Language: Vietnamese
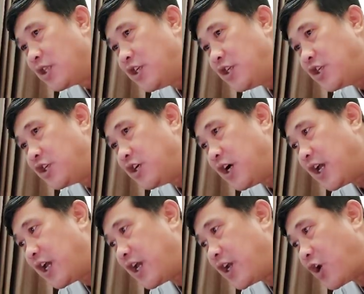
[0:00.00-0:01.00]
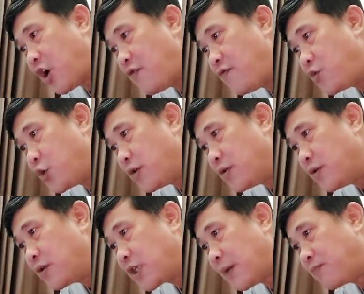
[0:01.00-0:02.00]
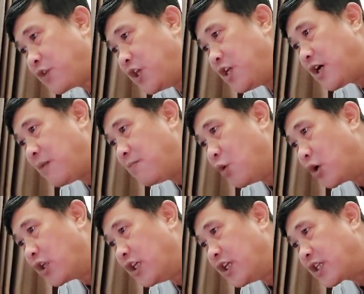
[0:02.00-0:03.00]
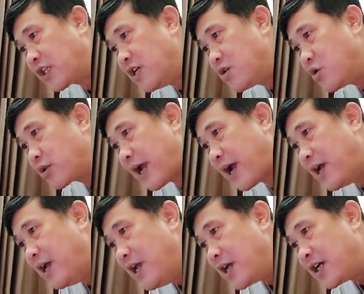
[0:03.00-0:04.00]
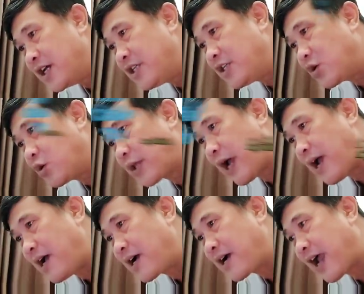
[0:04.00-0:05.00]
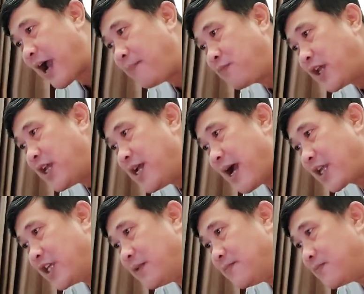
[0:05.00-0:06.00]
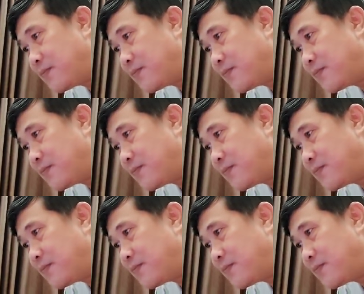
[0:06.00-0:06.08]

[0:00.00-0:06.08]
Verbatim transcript: chứ chưa hề nói chuyện, thậm chí không buồn nhìn tới cô ta, khiến cho cô ta cảm thấy ngạc nhiên.